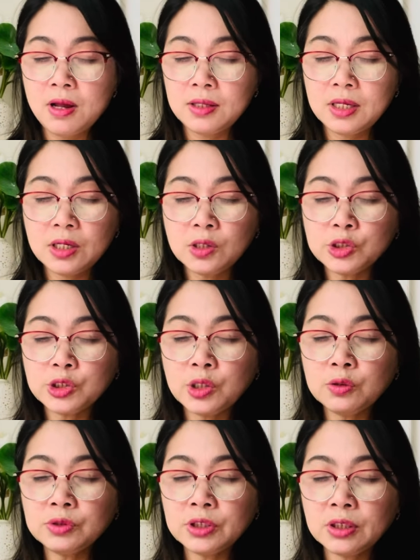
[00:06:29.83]
thì có
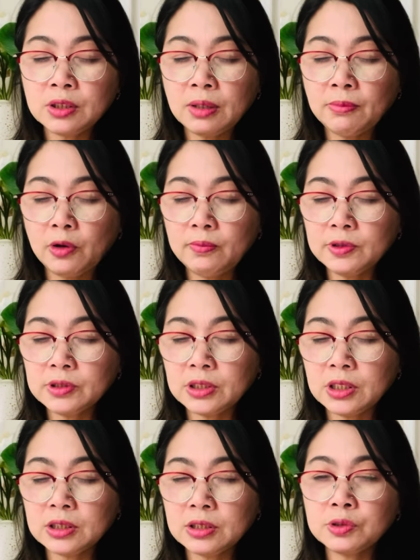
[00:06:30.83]
số trên cái mỗi
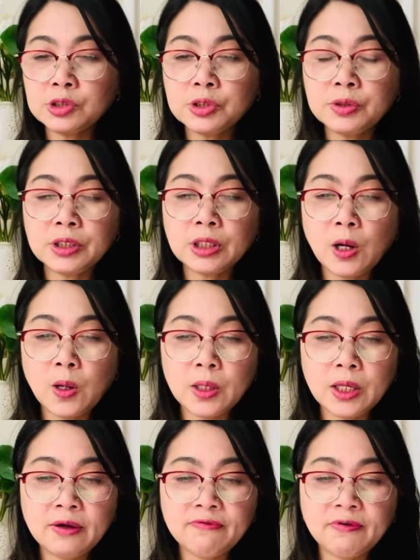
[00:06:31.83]
poster đều có số điện thoại
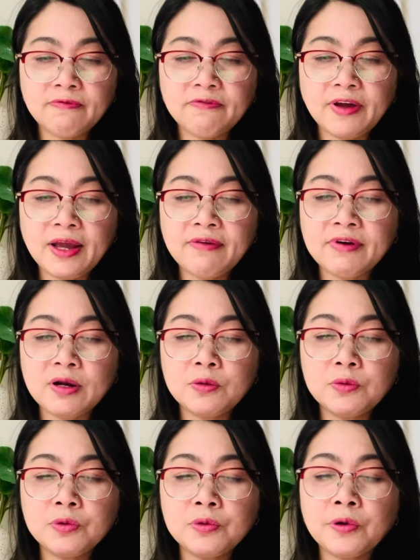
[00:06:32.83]
ha phòng vé và
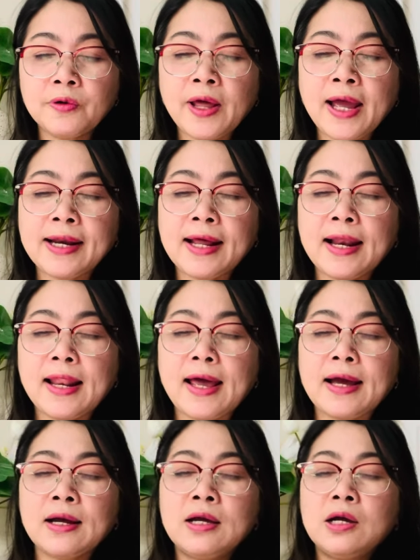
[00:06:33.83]
lululola đà
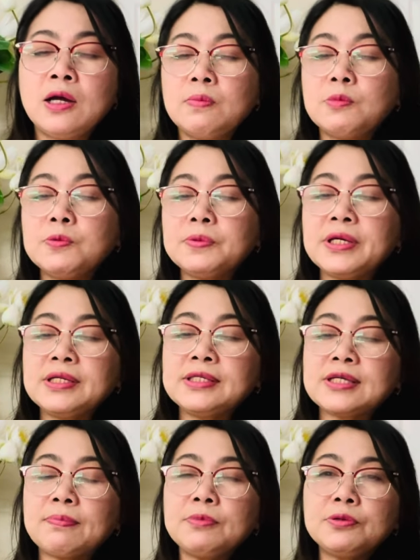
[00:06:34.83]
lạt booking
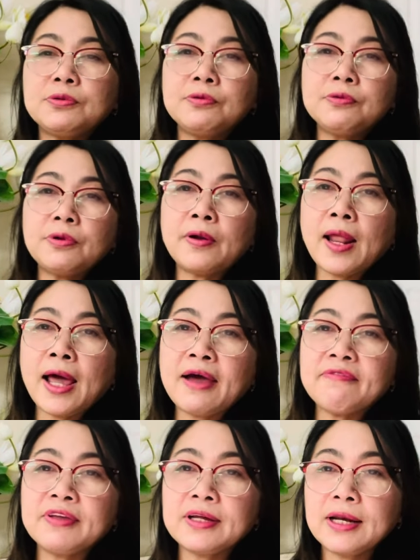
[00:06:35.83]
lululola
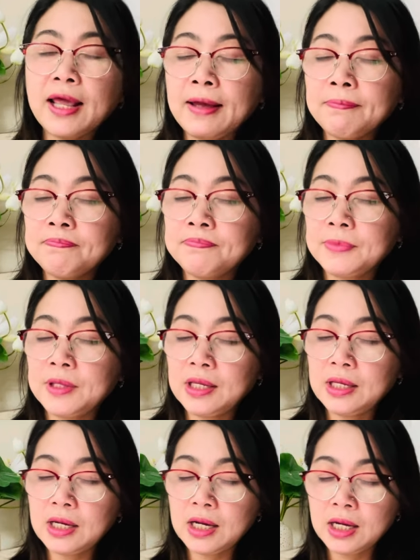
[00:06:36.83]
việt nam
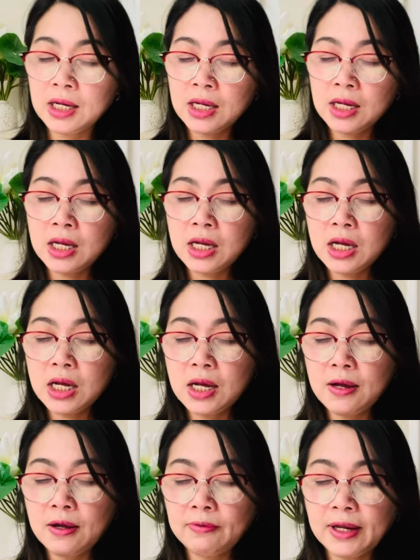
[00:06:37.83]
thì à,
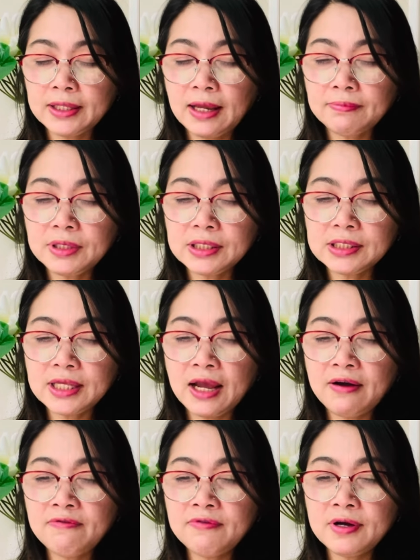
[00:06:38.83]
à ngoài 8 tháng
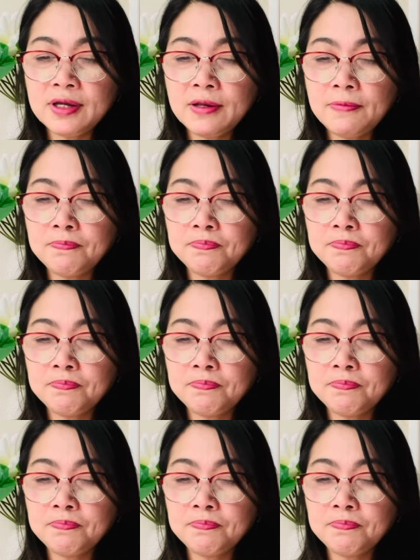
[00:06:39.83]
6 với